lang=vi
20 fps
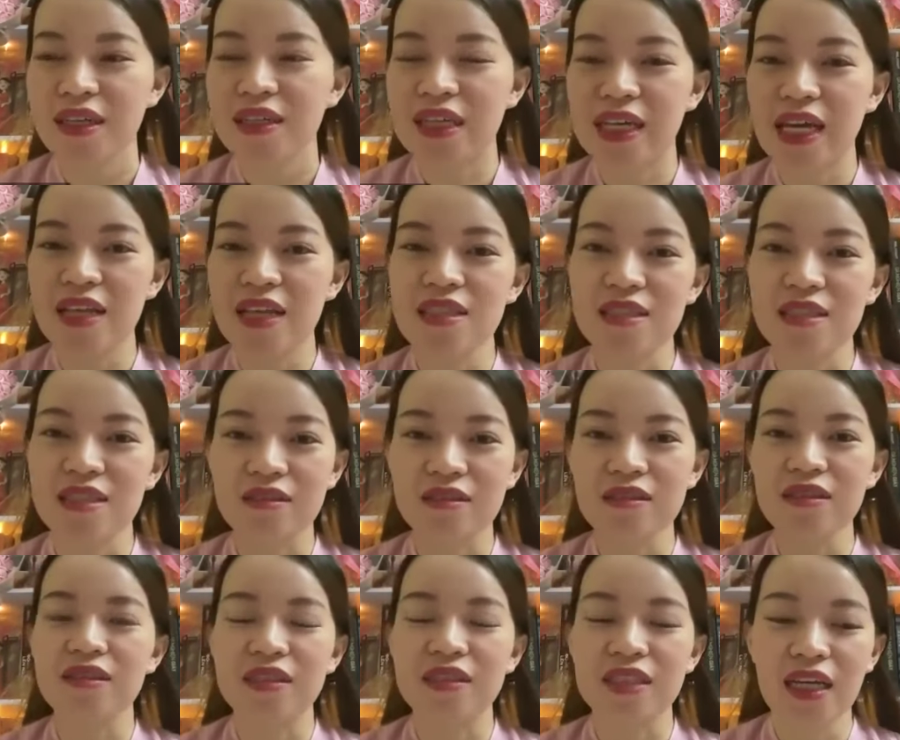thì các anh chị
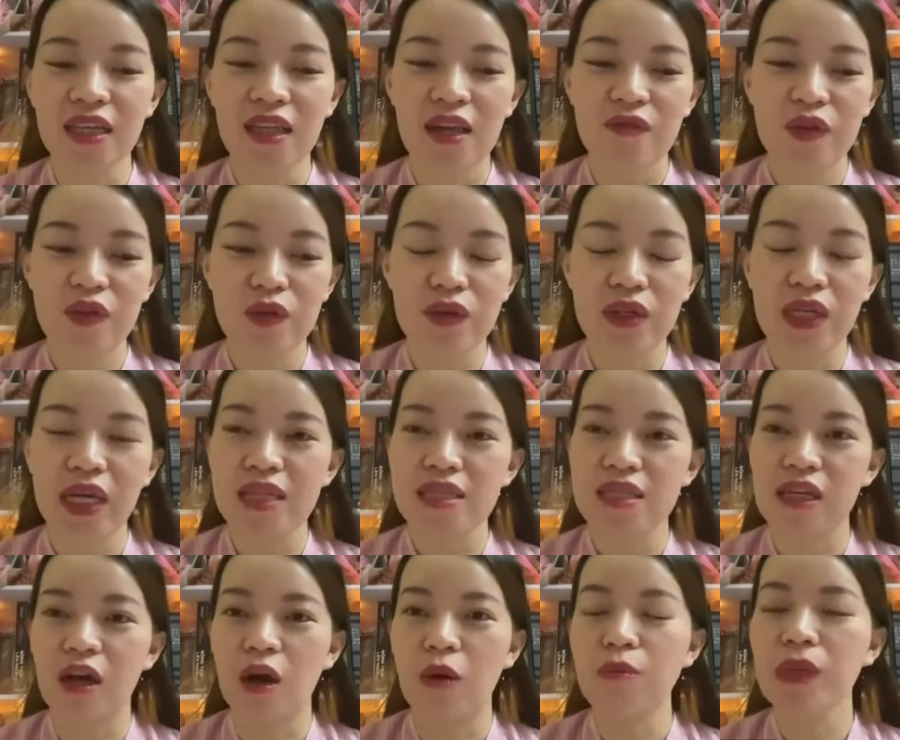tưởng tượng nhé ví dụ như các anh
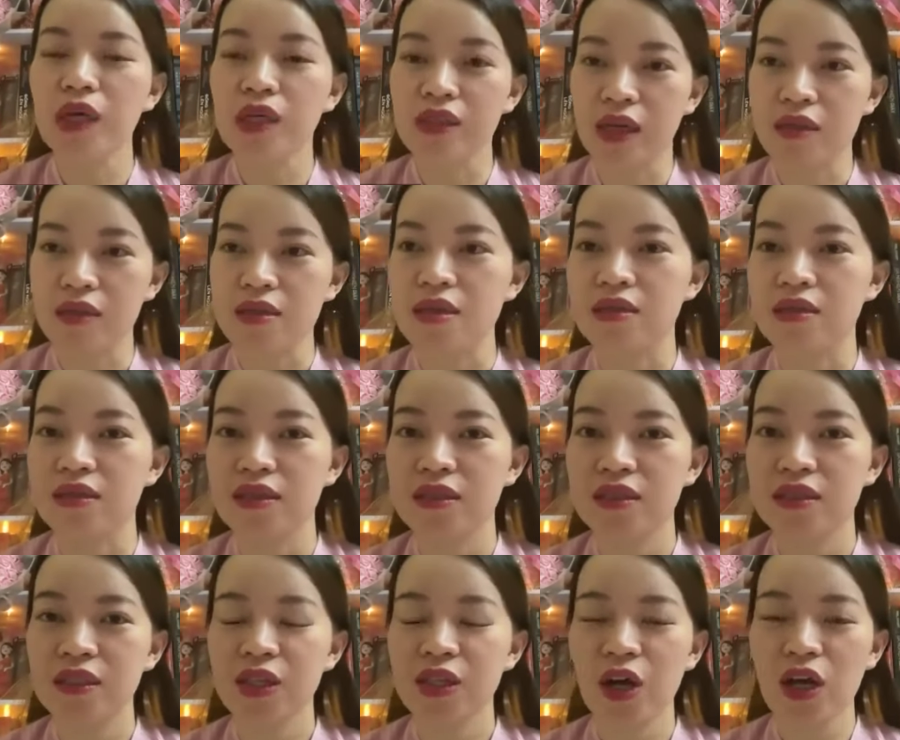chị có 10 nhân sự
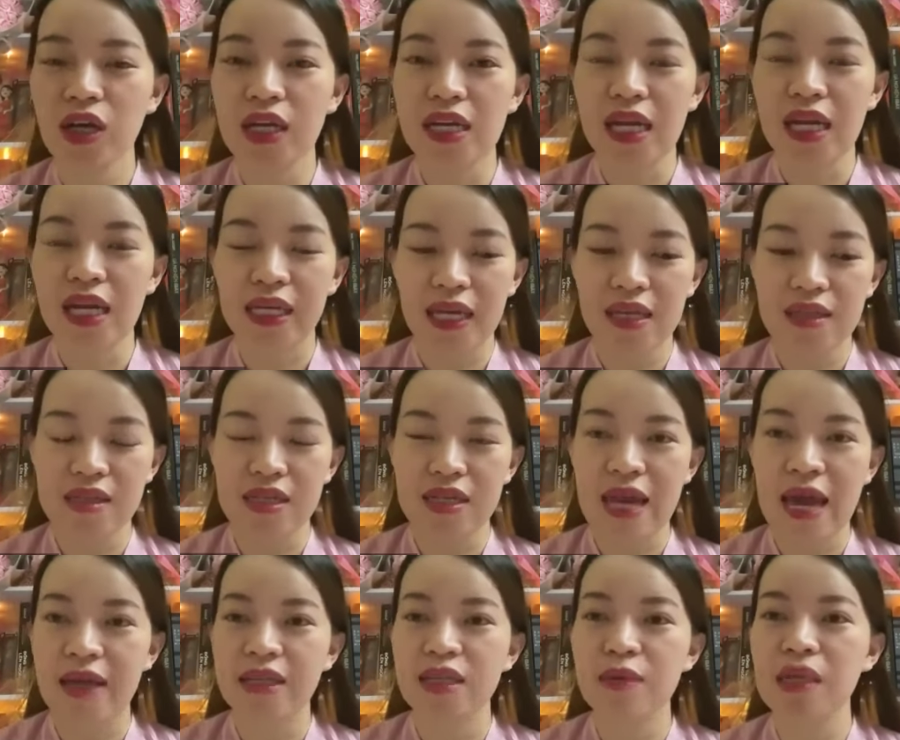có nghĩa là các anh chị
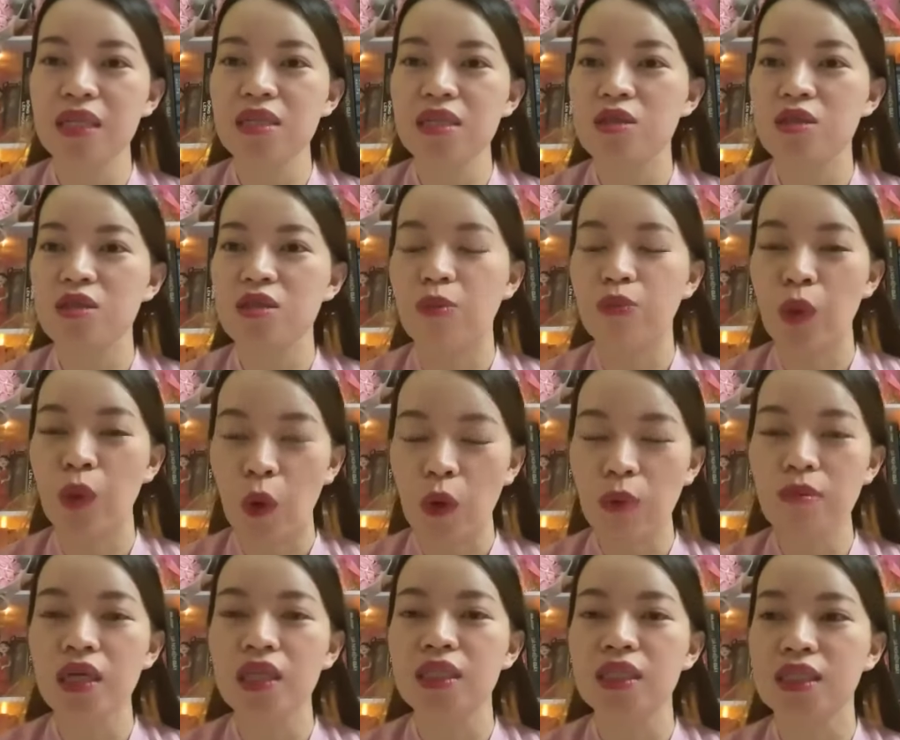đang giúp ích cho
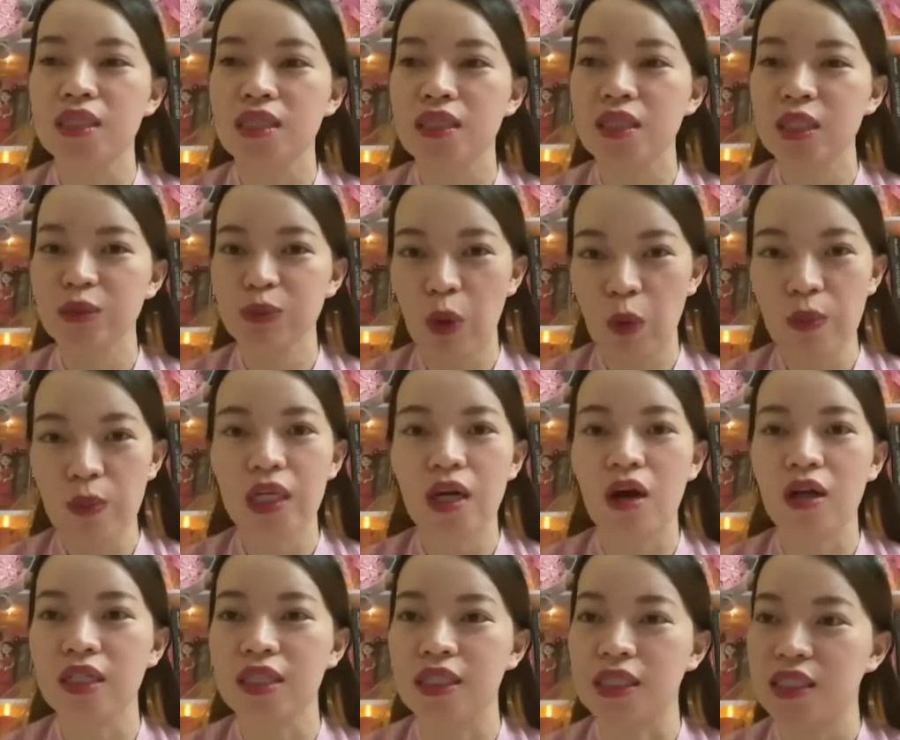40 40
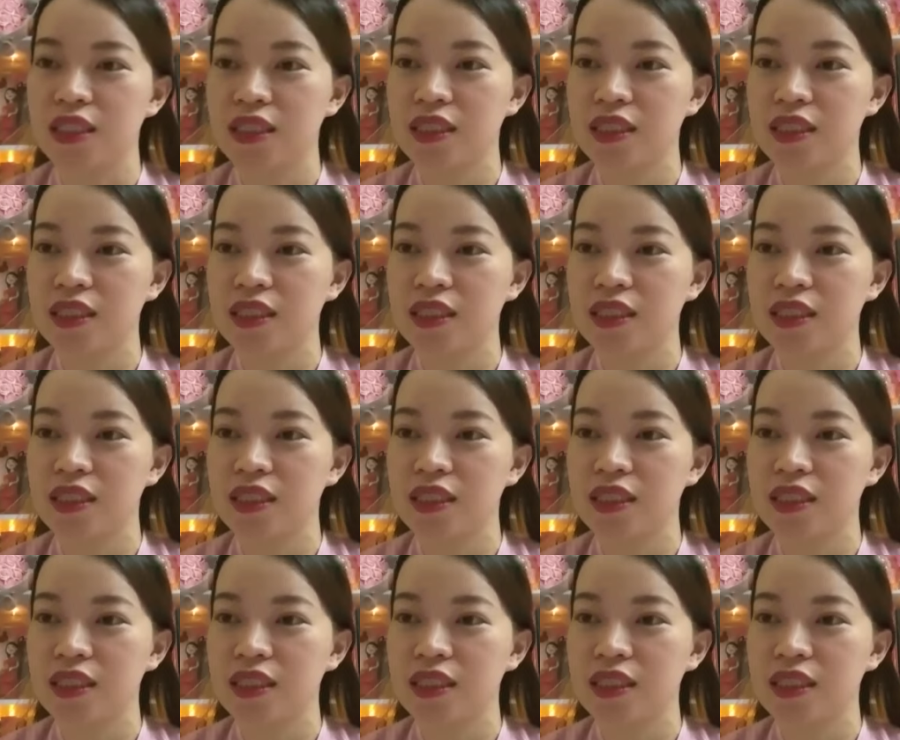con người